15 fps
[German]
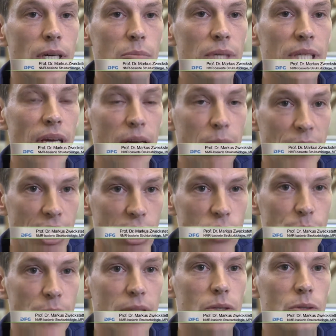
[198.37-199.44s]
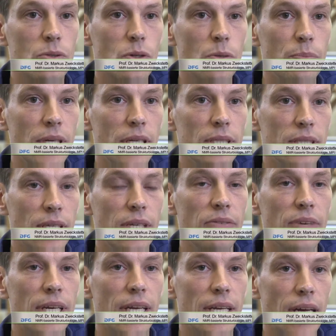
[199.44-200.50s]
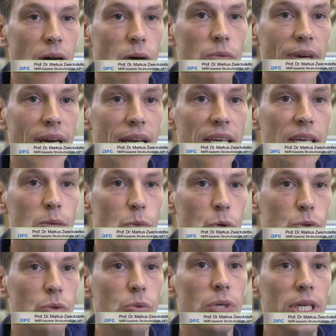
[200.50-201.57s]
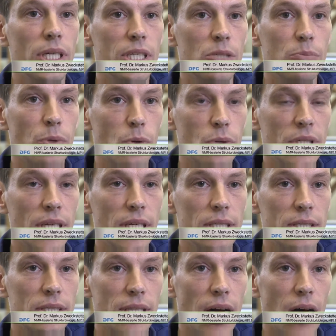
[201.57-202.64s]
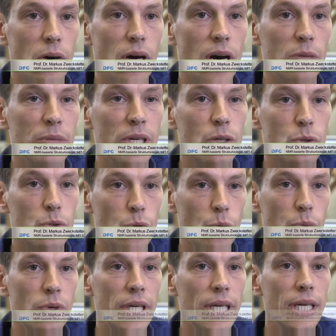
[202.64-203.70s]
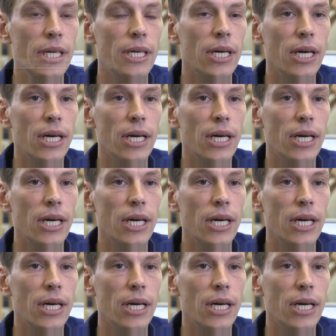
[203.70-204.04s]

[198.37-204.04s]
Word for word: Mit einem R-Spektroskopie sehen wir genau, welche Module des Proteins Tau an Mikrotubuli